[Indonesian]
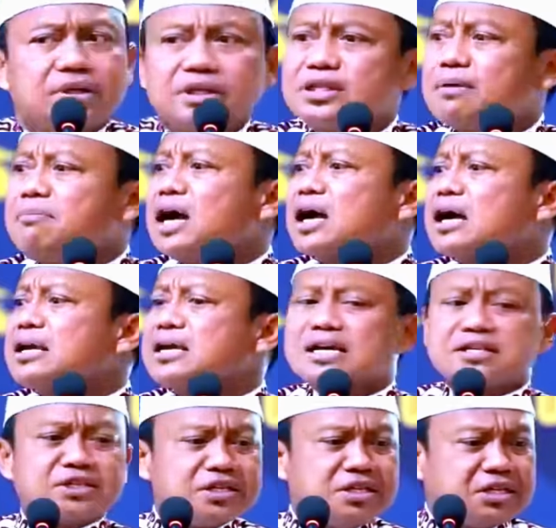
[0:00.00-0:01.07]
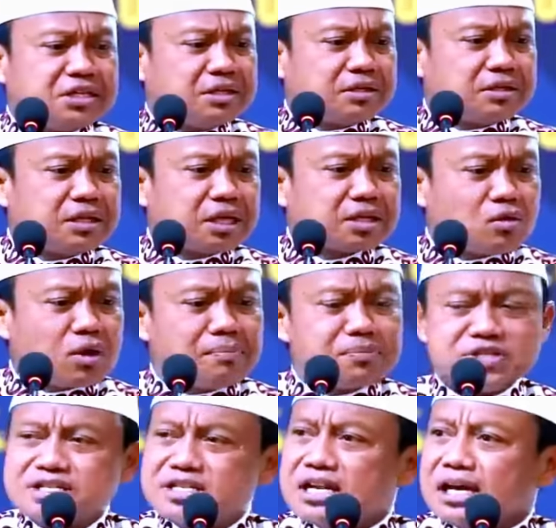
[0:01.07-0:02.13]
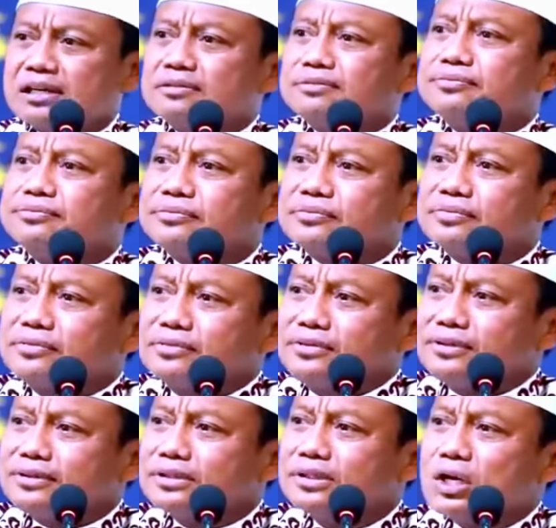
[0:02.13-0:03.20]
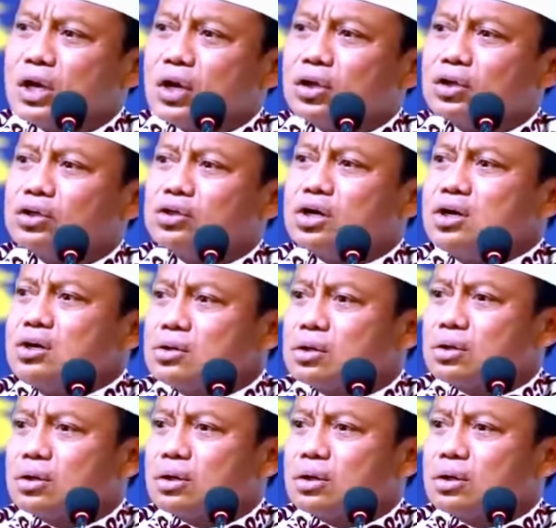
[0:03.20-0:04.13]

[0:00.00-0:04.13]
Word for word: Kita makan nasi ini, tidak tahu apa isinya. Toh?